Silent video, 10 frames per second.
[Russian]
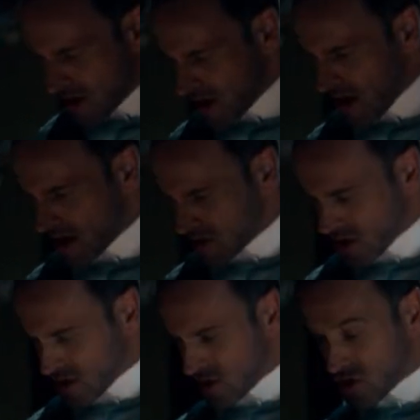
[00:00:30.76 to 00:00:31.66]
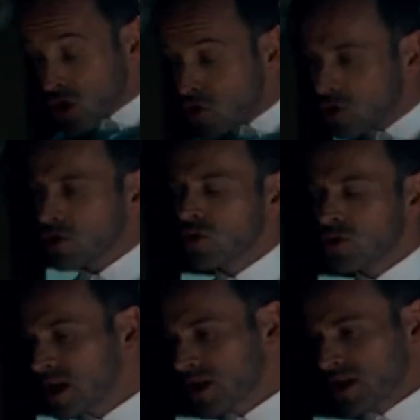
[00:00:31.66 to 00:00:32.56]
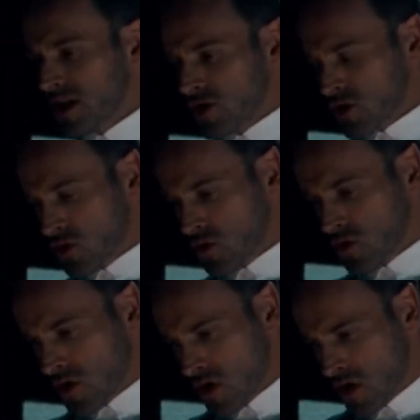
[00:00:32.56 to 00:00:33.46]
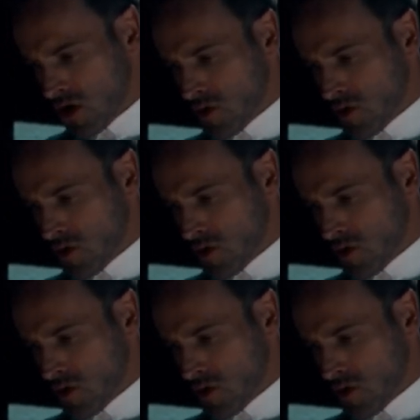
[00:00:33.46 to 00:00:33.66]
с людьми имеет свои преимущества.